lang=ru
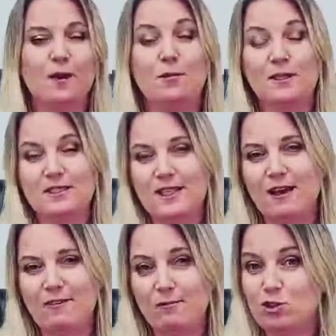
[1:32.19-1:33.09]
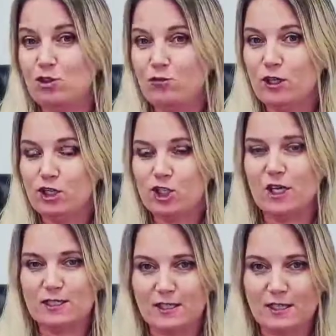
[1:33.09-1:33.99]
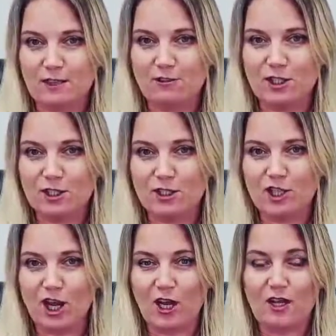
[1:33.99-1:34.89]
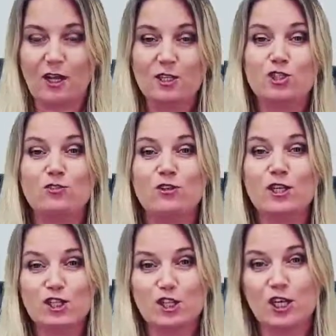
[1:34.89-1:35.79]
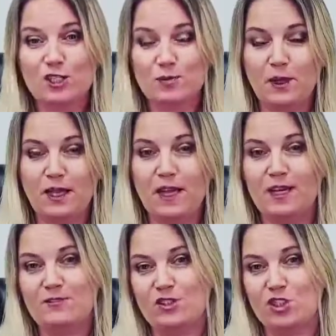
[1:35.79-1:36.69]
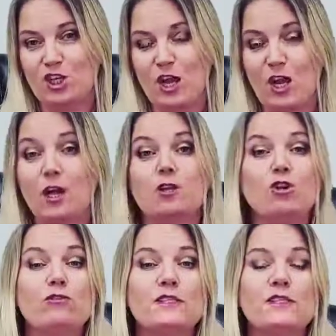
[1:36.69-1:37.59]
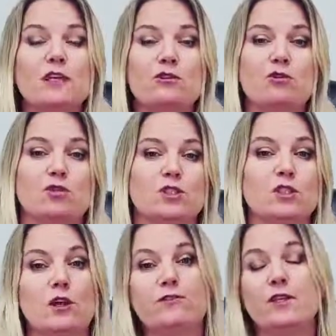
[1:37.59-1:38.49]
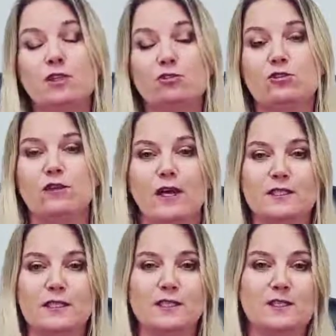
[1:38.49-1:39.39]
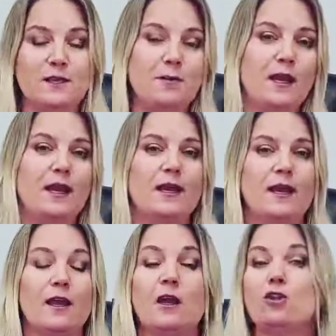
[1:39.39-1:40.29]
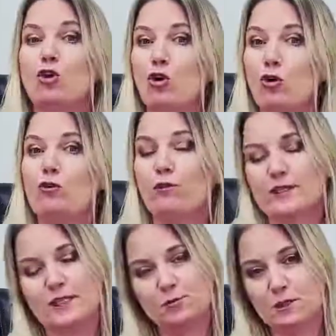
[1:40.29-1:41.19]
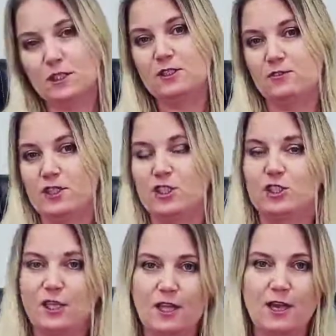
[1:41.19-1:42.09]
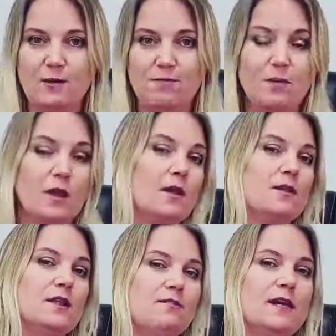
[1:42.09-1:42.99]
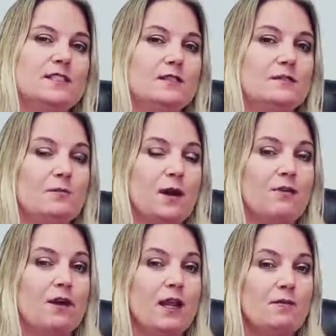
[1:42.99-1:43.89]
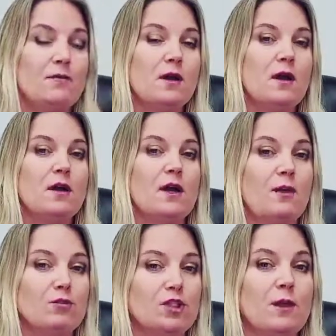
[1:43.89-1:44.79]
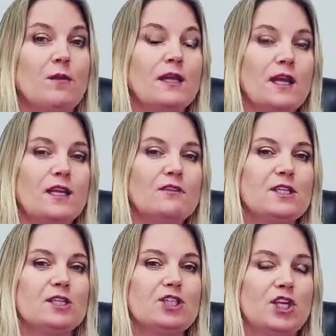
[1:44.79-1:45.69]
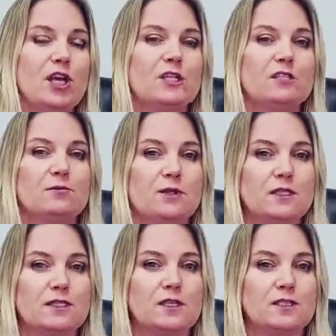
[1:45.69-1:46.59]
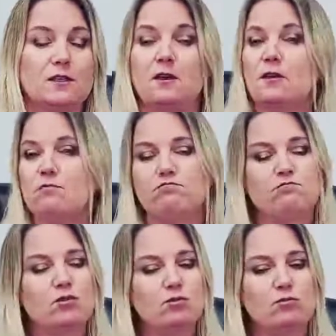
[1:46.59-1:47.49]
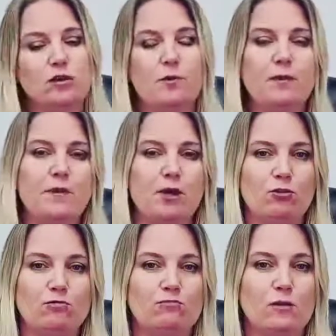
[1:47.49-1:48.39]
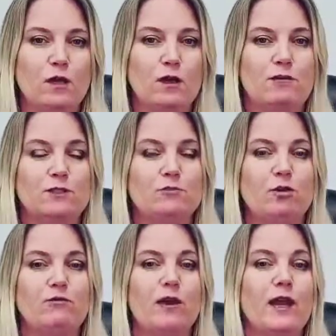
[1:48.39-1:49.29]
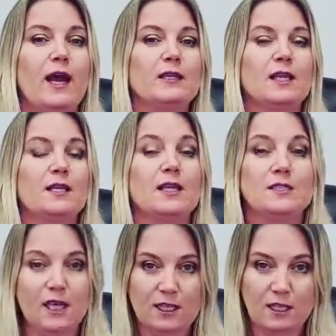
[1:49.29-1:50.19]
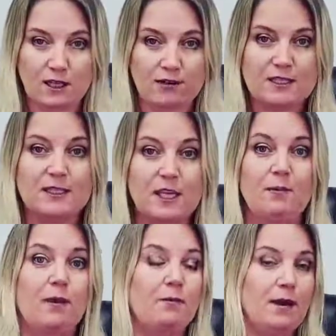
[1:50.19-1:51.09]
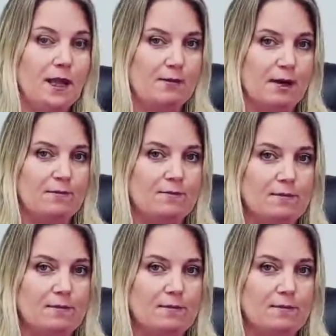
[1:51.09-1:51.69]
Представим, что вы решились на этот важный шаг, что вы решились переехать в США, но у вас нет родственников, нет связей с Америкой, но у вас есть бизнес в вашей стране. Давайте поговорим, как можно эмигрировать через бизнес. Ну, к примеру, Возьмем вариант, когда деньги для вас не проблема.